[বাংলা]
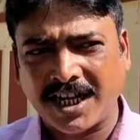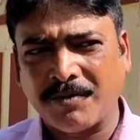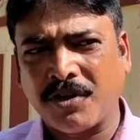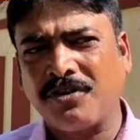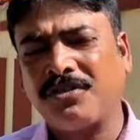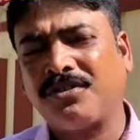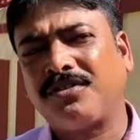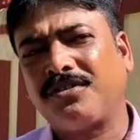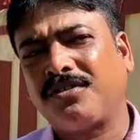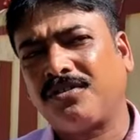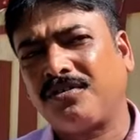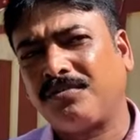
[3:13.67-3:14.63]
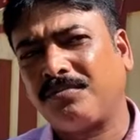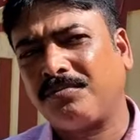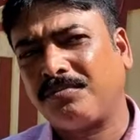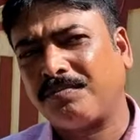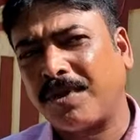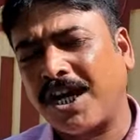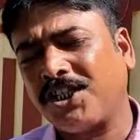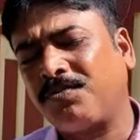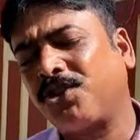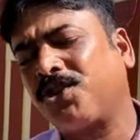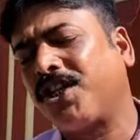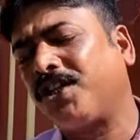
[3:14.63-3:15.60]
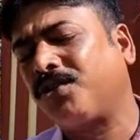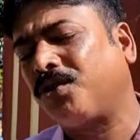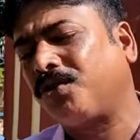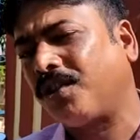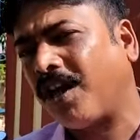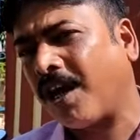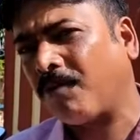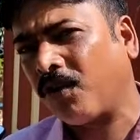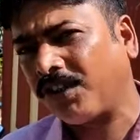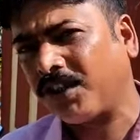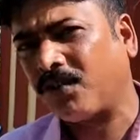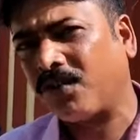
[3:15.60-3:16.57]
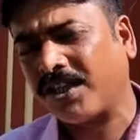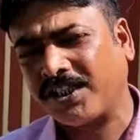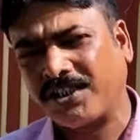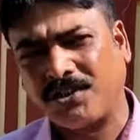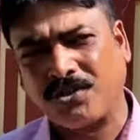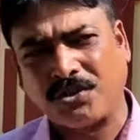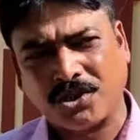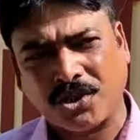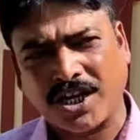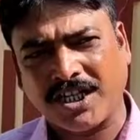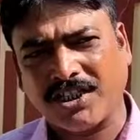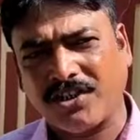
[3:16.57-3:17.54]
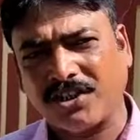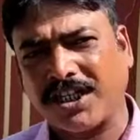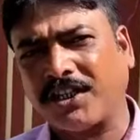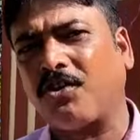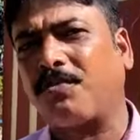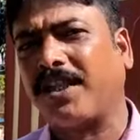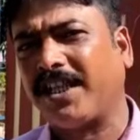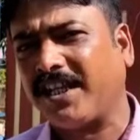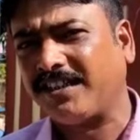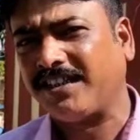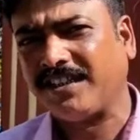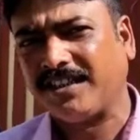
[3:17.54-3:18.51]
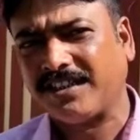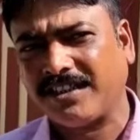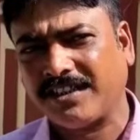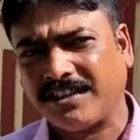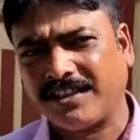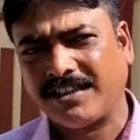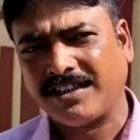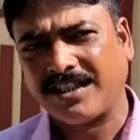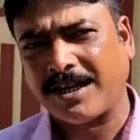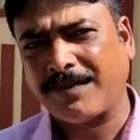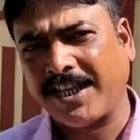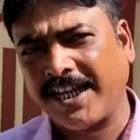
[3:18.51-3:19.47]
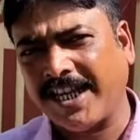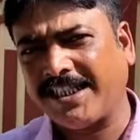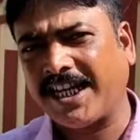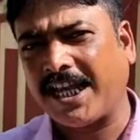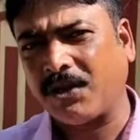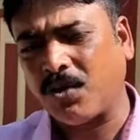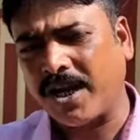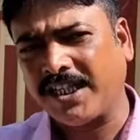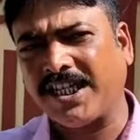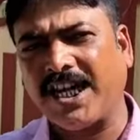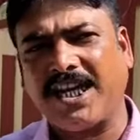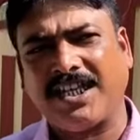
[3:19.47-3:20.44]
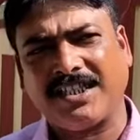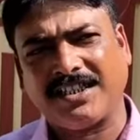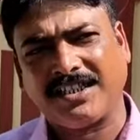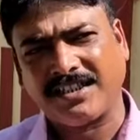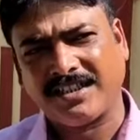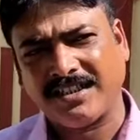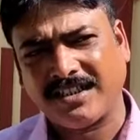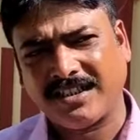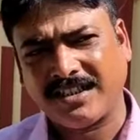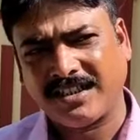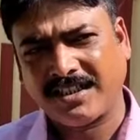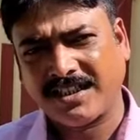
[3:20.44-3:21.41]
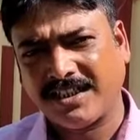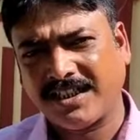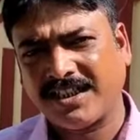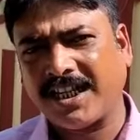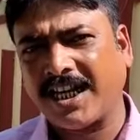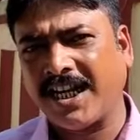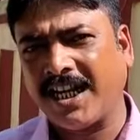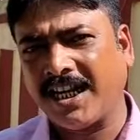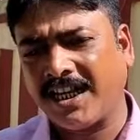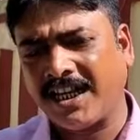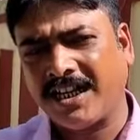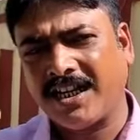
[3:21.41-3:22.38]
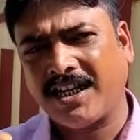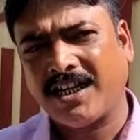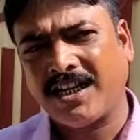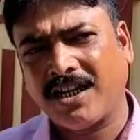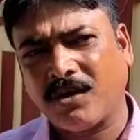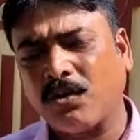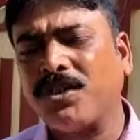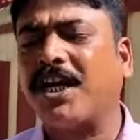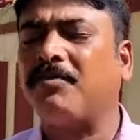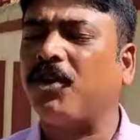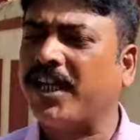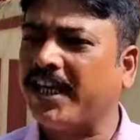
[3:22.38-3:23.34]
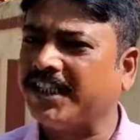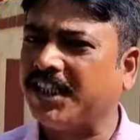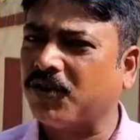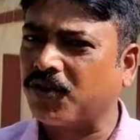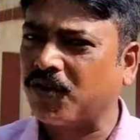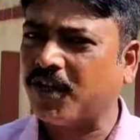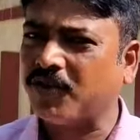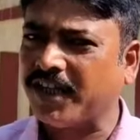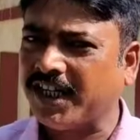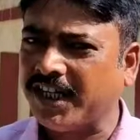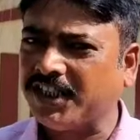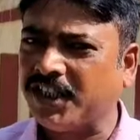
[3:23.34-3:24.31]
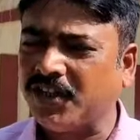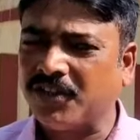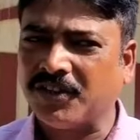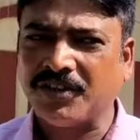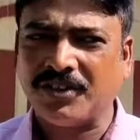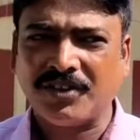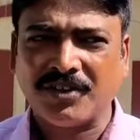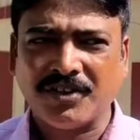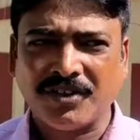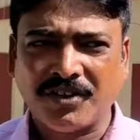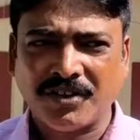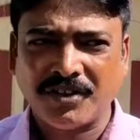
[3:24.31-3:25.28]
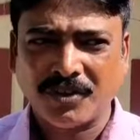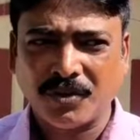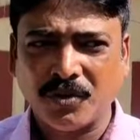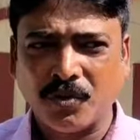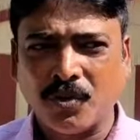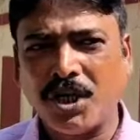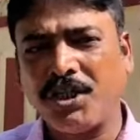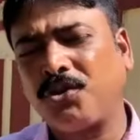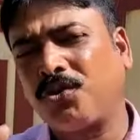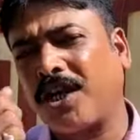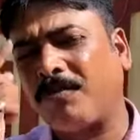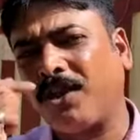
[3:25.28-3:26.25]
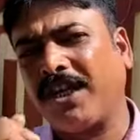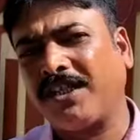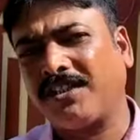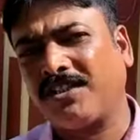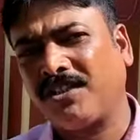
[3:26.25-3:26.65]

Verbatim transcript: এবং পাঁচ বছরের জোট আমল যে কংগ্রেস জোট সরকার ছিল সেটাও আমরা দেখেছি আমাদের এই জেলায় খোয়াই জেলায় সেখানে উজান ময়দানে যে ঘটনা ঘটে গিয়েছিল ওই জুট আমলের